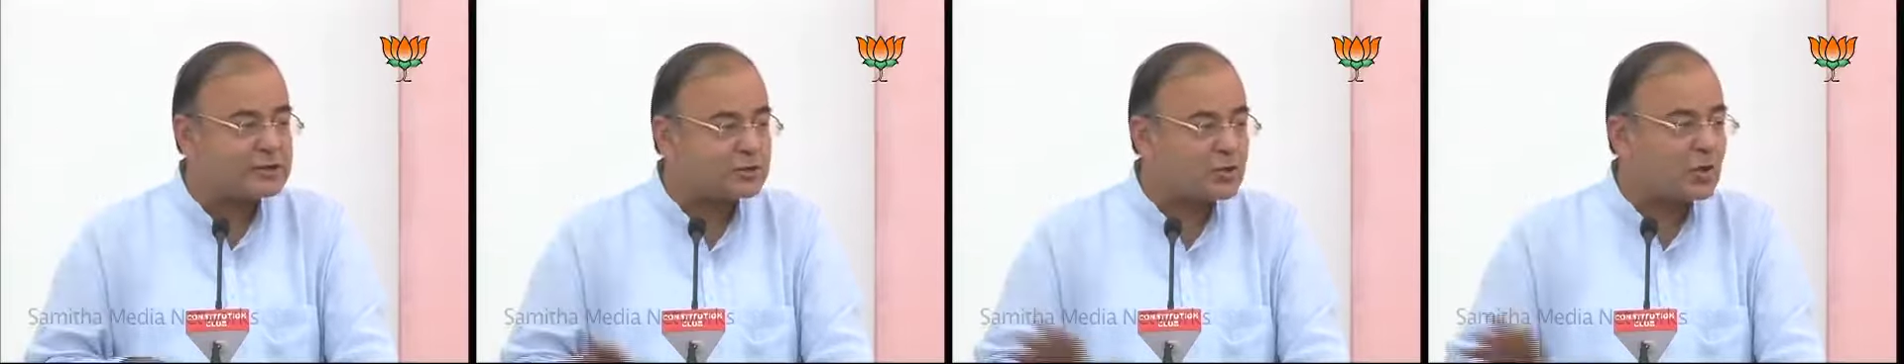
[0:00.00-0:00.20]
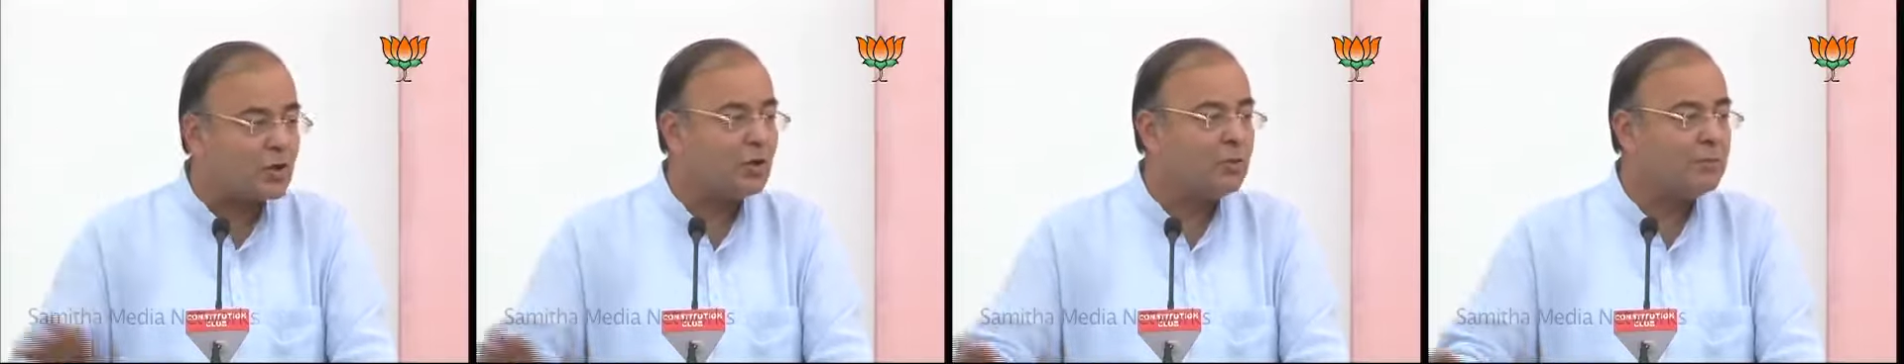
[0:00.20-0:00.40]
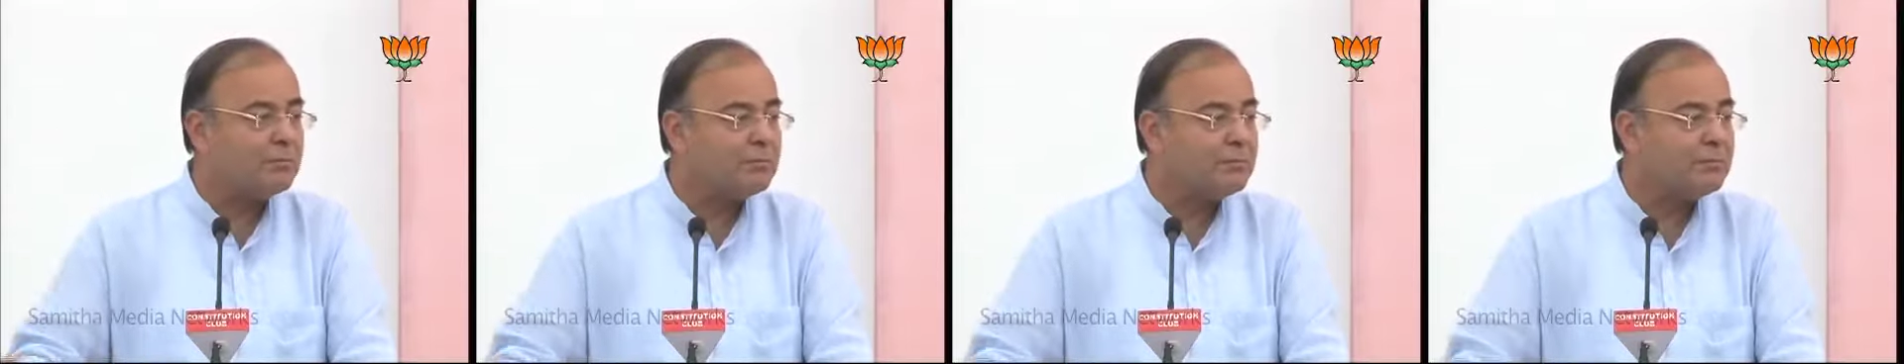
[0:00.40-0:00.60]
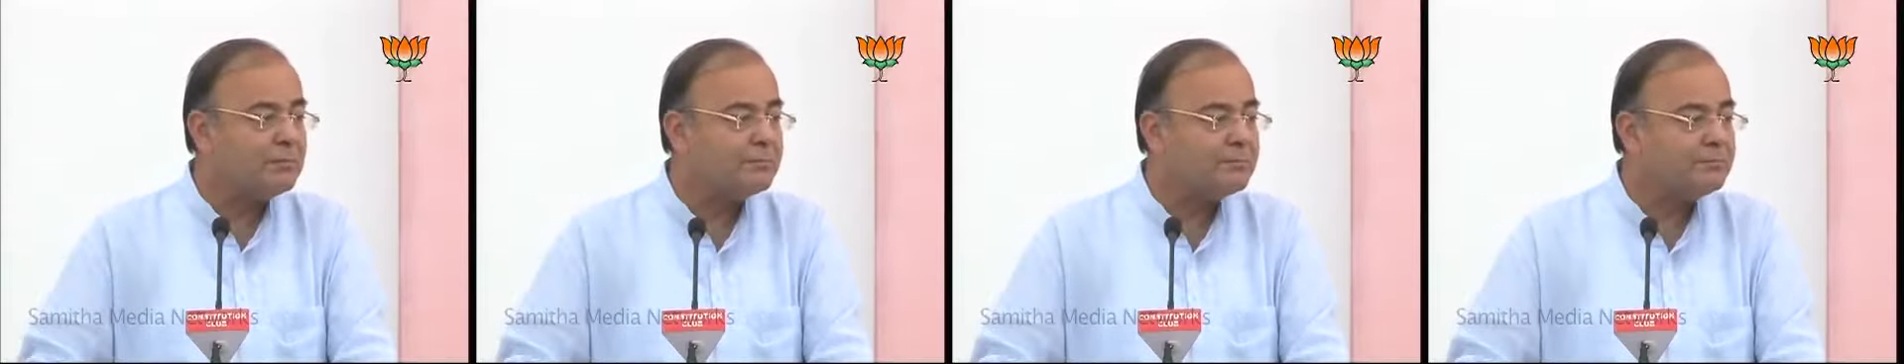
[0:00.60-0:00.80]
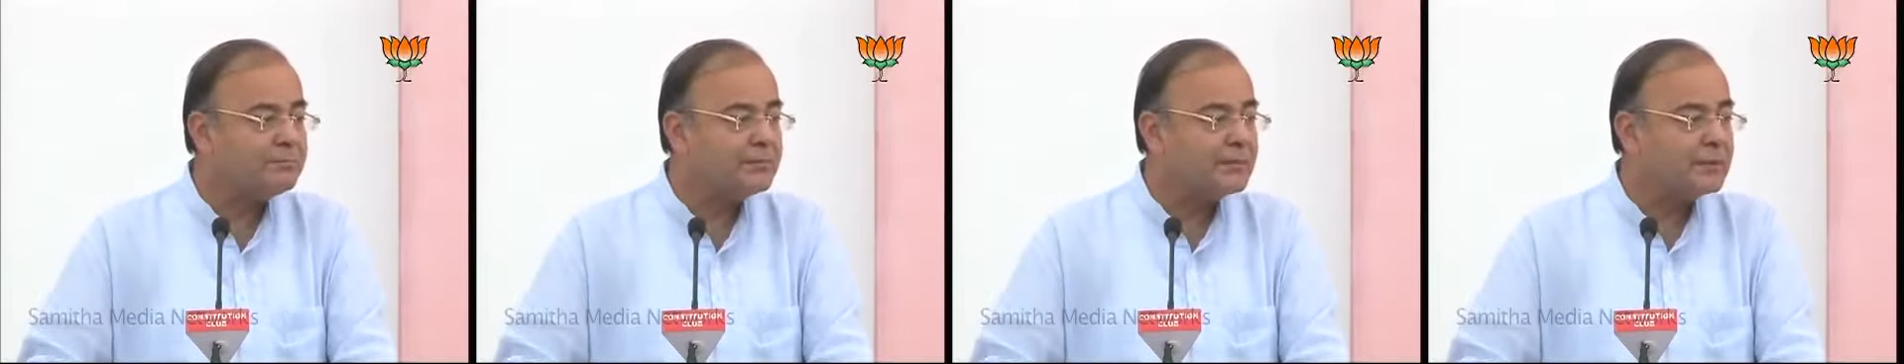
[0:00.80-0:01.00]
इसको
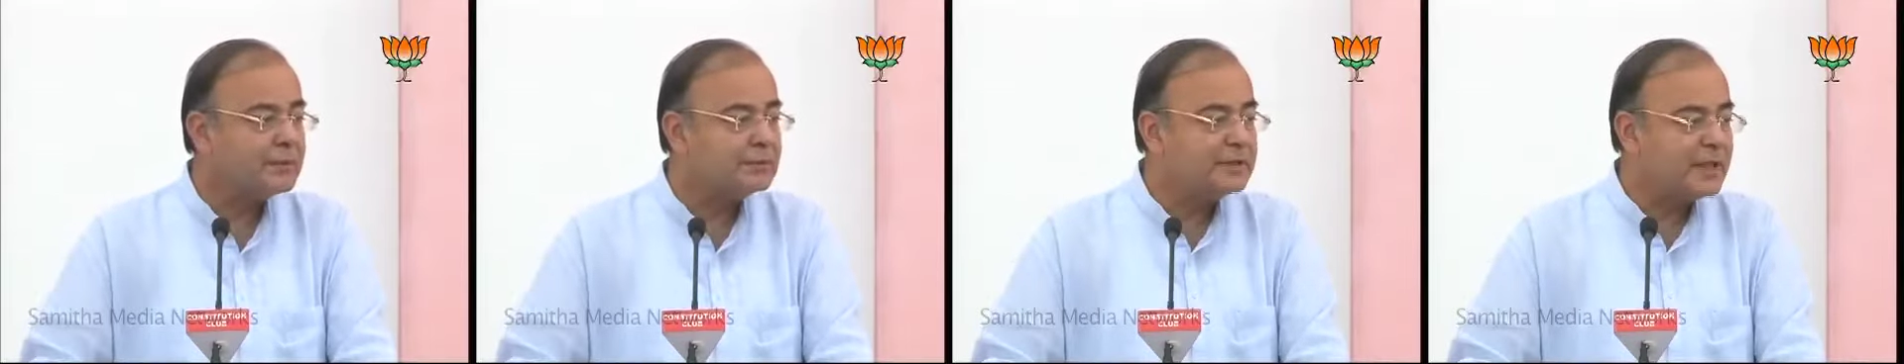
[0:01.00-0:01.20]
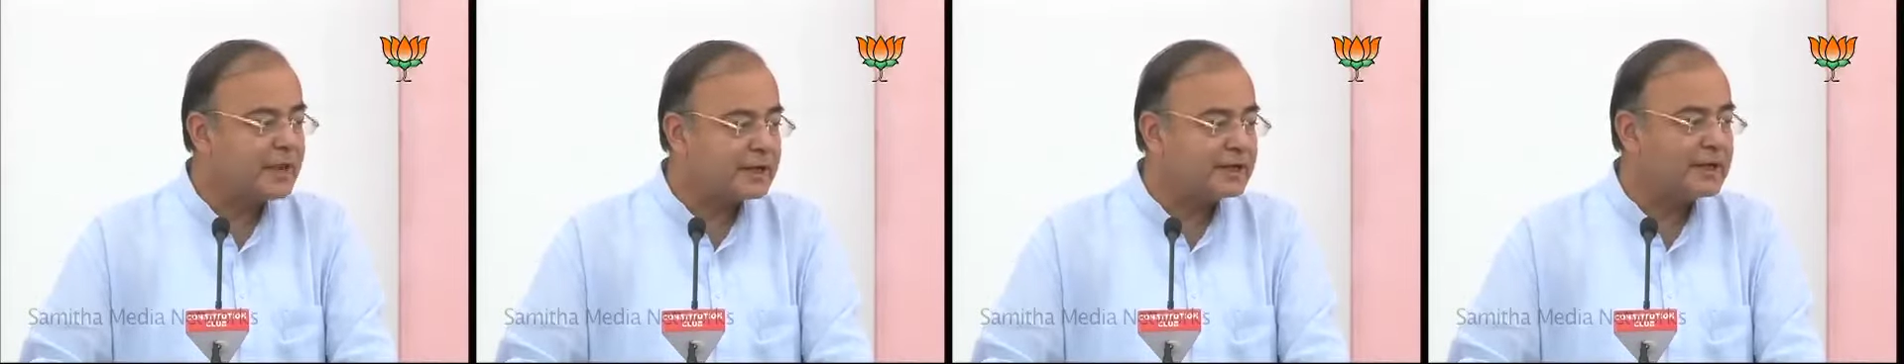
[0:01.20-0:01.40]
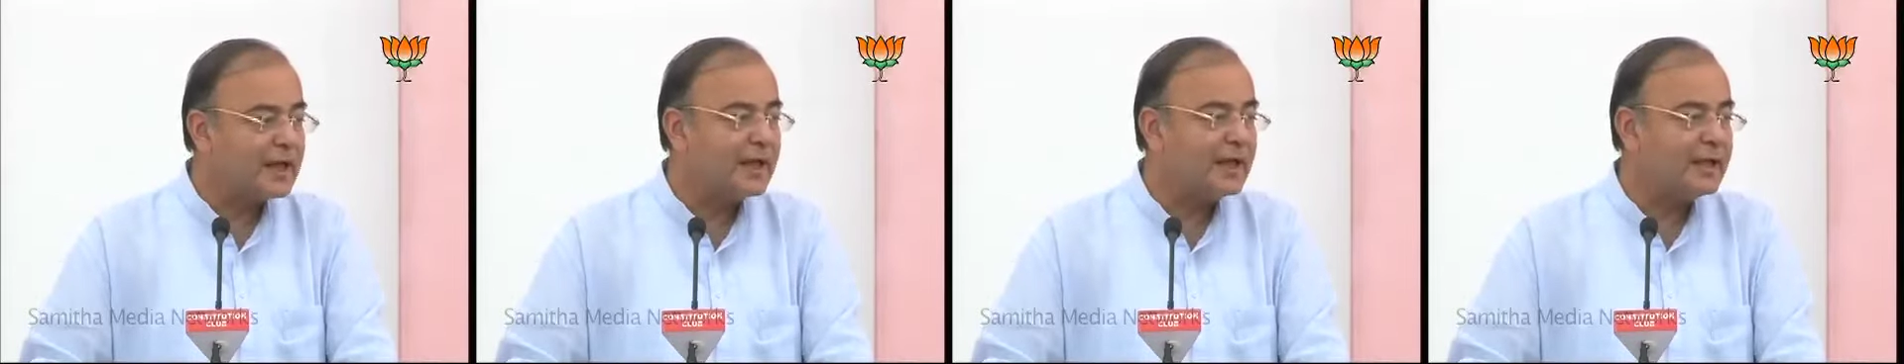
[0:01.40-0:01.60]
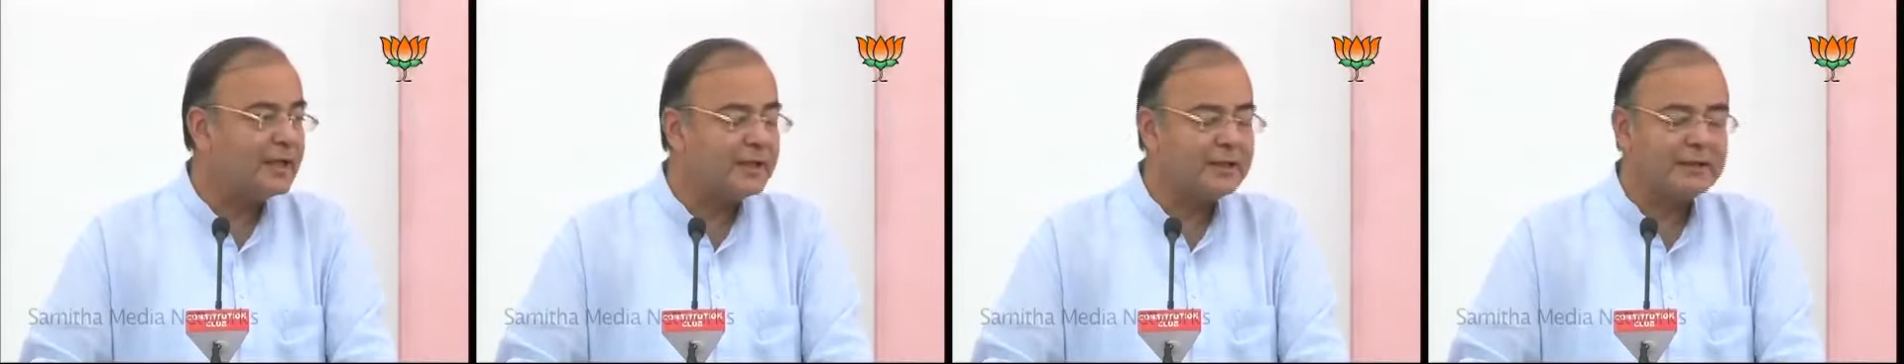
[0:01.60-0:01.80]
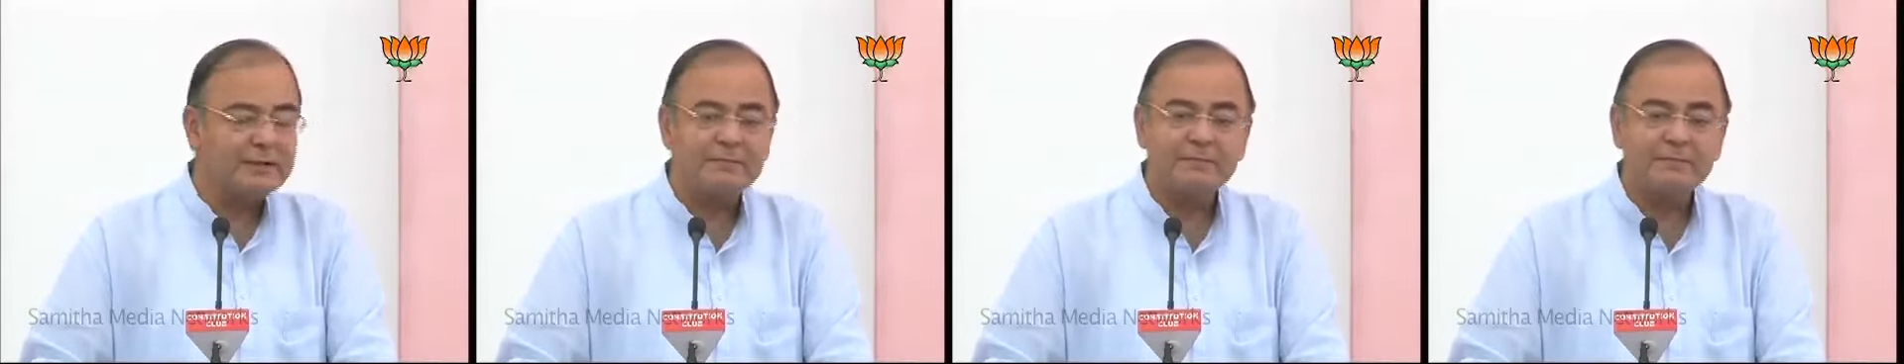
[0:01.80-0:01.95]
देखना है